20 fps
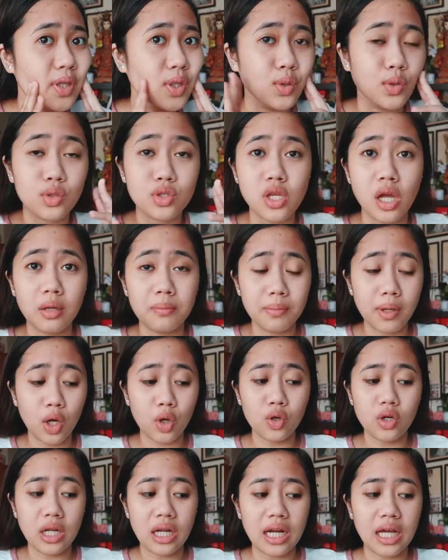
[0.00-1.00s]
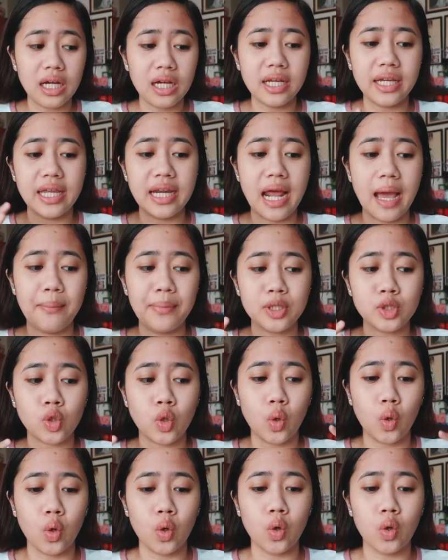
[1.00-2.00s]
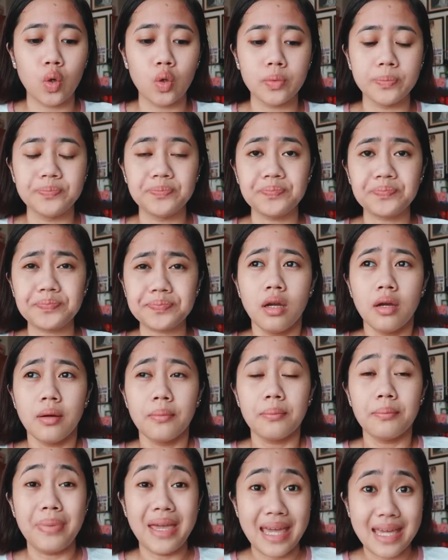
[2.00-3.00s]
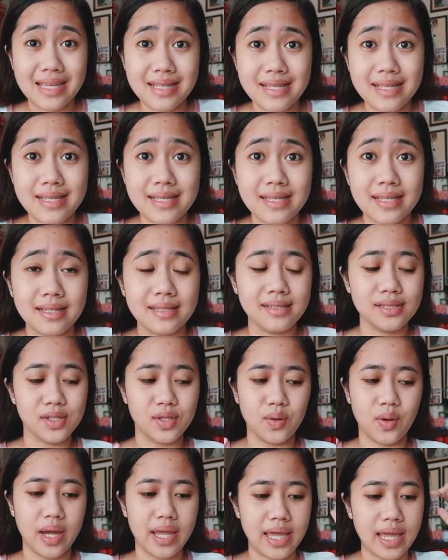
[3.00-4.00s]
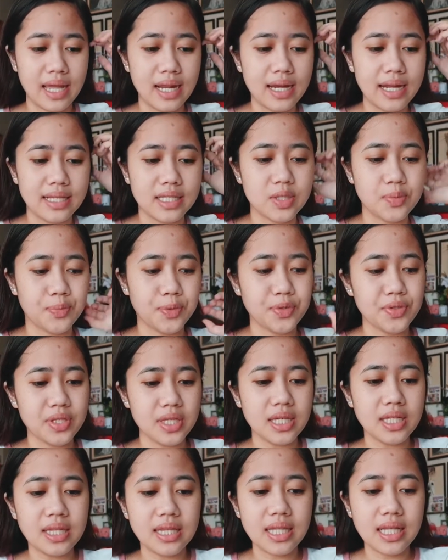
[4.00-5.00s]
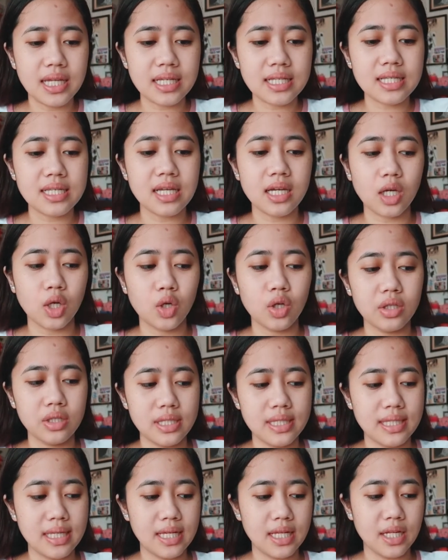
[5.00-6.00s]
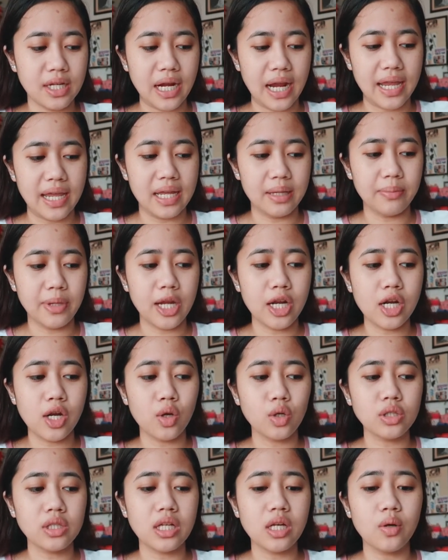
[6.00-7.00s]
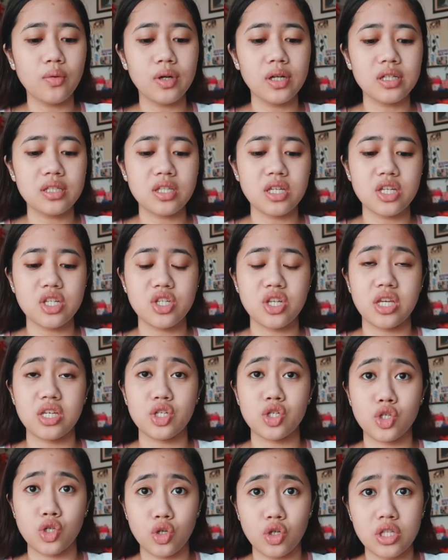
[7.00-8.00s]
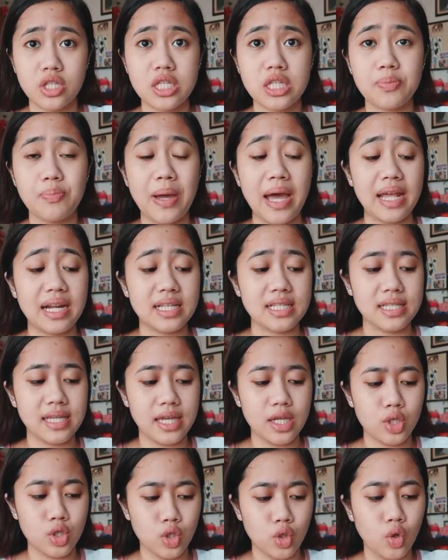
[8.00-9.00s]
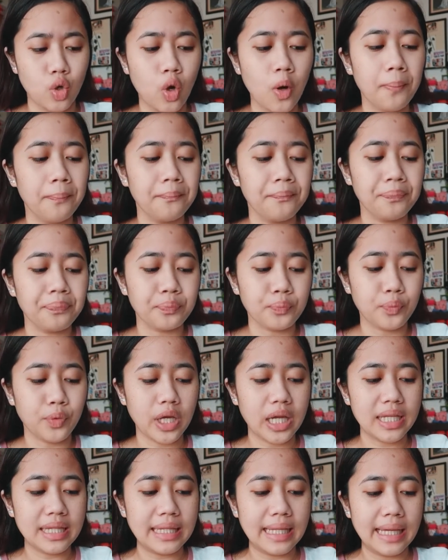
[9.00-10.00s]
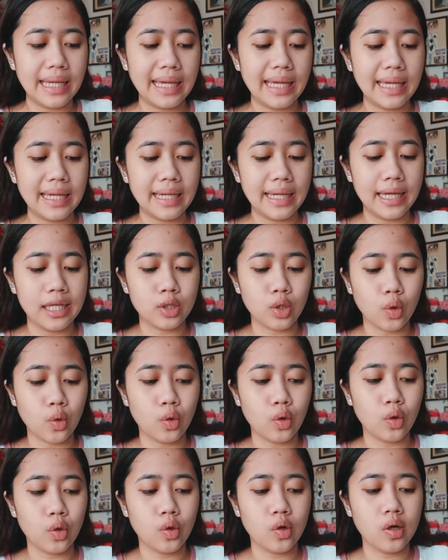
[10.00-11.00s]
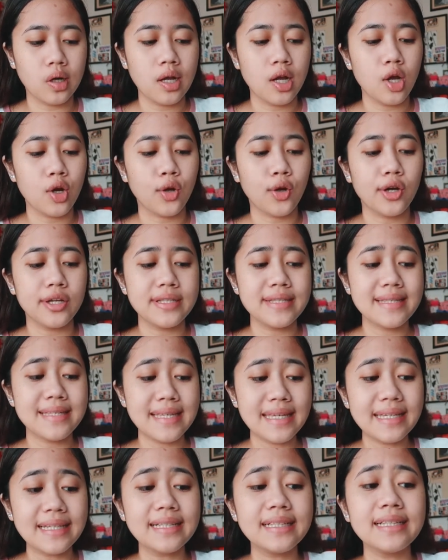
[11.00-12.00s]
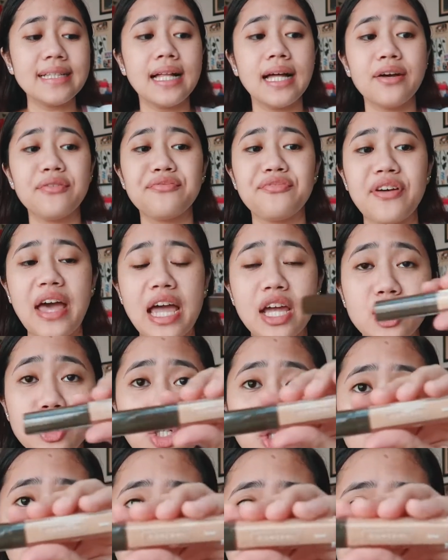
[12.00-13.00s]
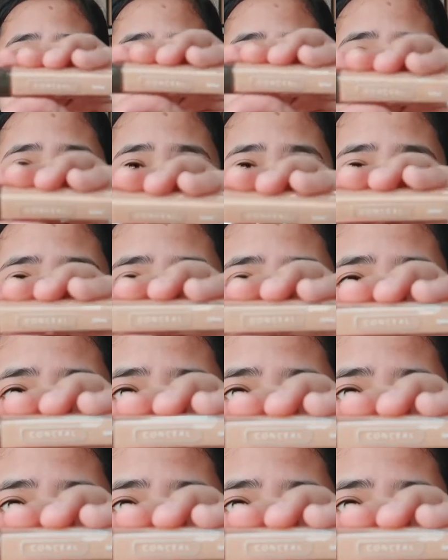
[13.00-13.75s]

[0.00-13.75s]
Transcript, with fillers: yung sunblock ko na lang ang ginamit kong base. So, ayan. Let's proceed na sa concealer. Ayan. Meron akong dalawang suggestions para sa inyo. Pwedeng itong Conceal Fashion 21.